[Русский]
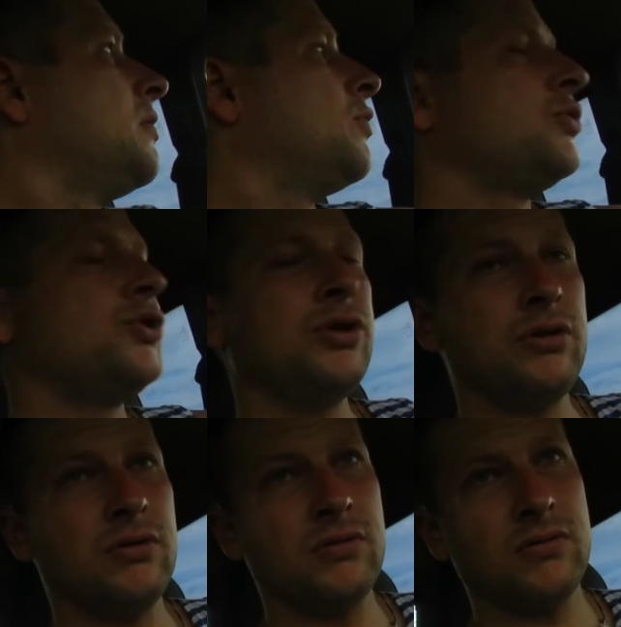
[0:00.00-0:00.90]

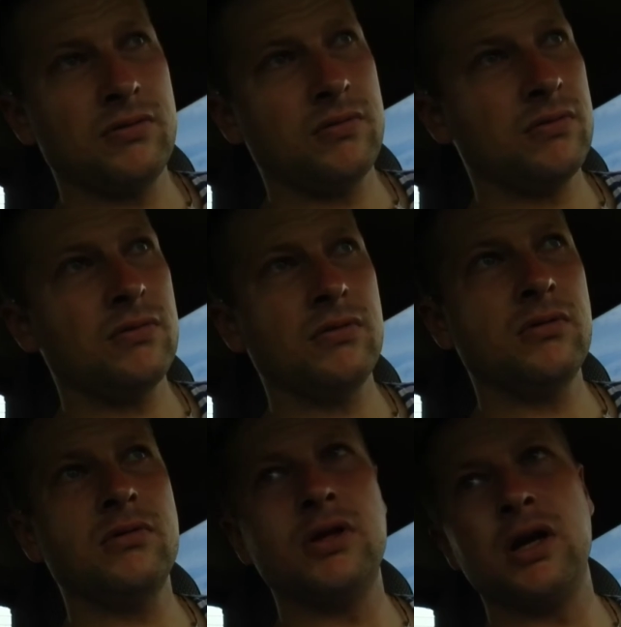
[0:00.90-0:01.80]
очень
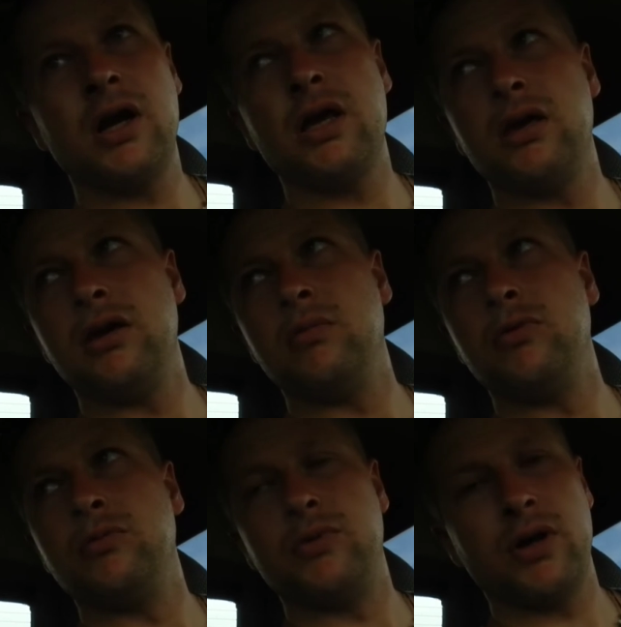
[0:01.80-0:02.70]
дорогие,
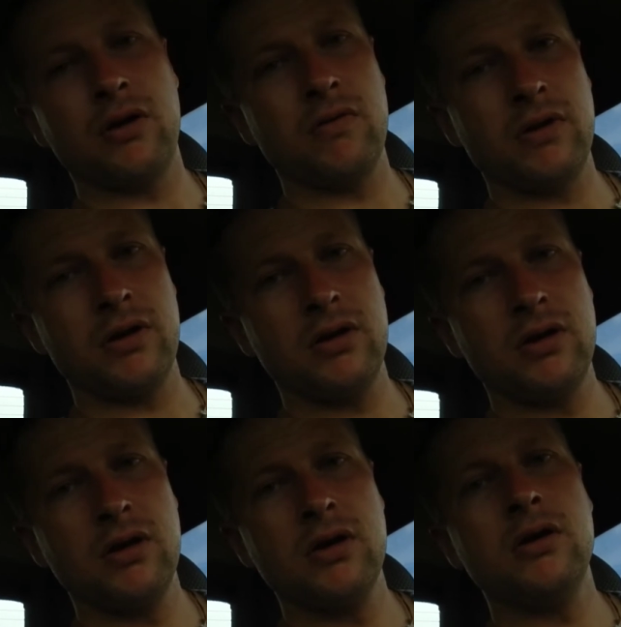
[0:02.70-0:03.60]
будем так говорить.
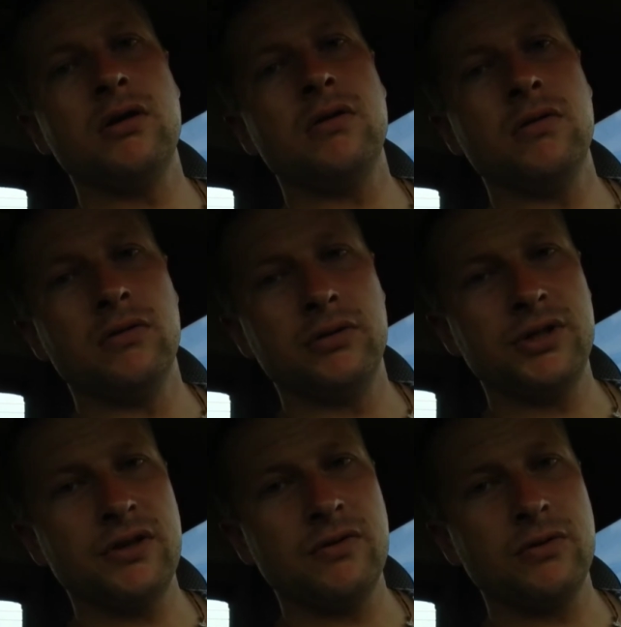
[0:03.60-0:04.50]

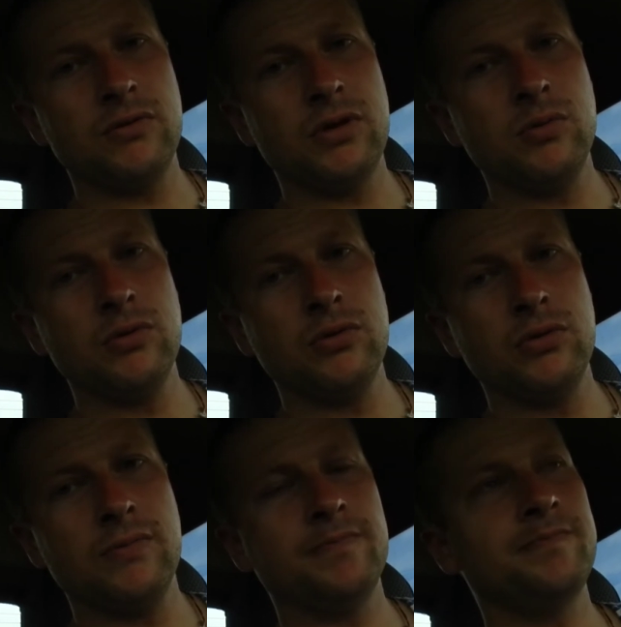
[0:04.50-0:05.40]
Советовать не буду.